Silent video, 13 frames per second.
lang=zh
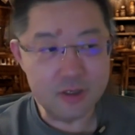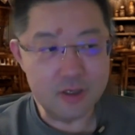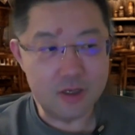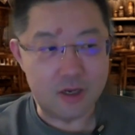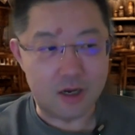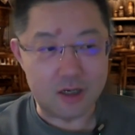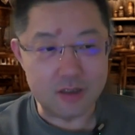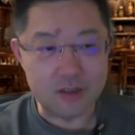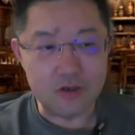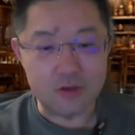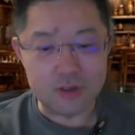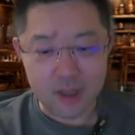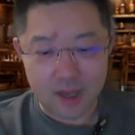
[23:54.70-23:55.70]
啊，而且
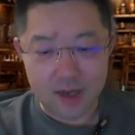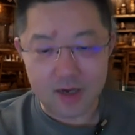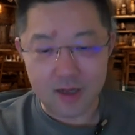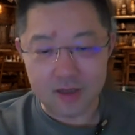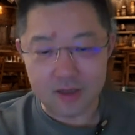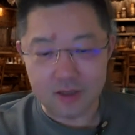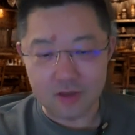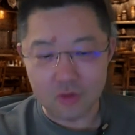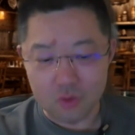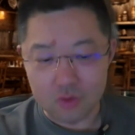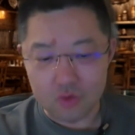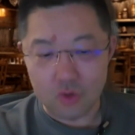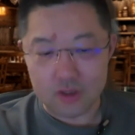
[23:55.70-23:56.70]
有大量的
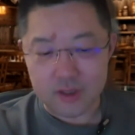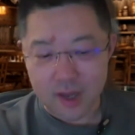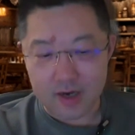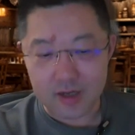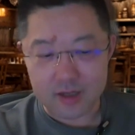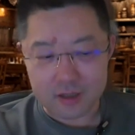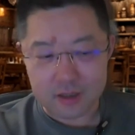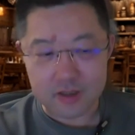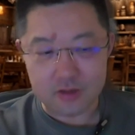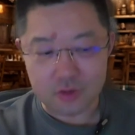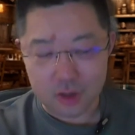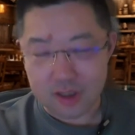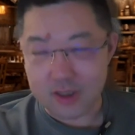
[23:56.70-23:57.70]
工作、大量的事情
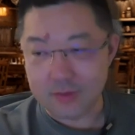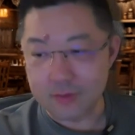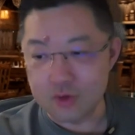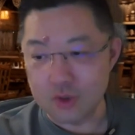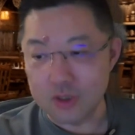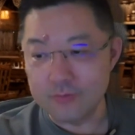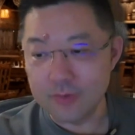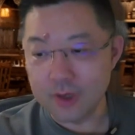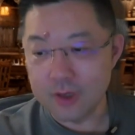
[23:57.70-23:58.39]
需要在上面做，